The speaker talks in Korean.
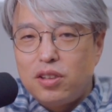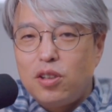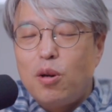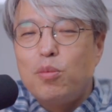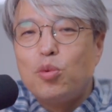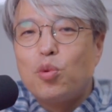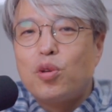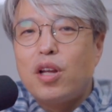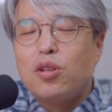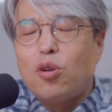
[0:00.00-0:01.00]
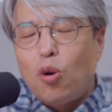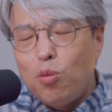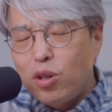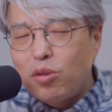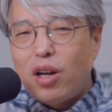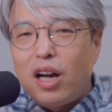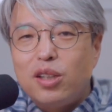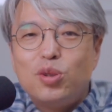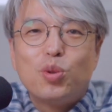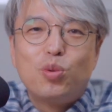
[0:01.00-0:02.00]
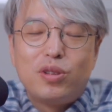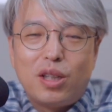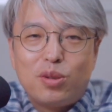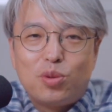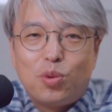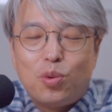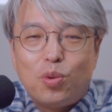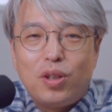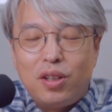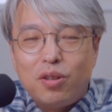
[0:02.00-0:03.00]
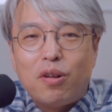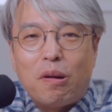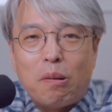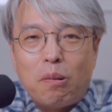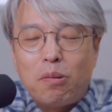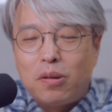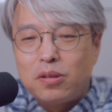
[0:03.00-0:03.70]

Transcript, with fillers: 드럼 놓기는 너무나도 안 좋은 장소인 거예요.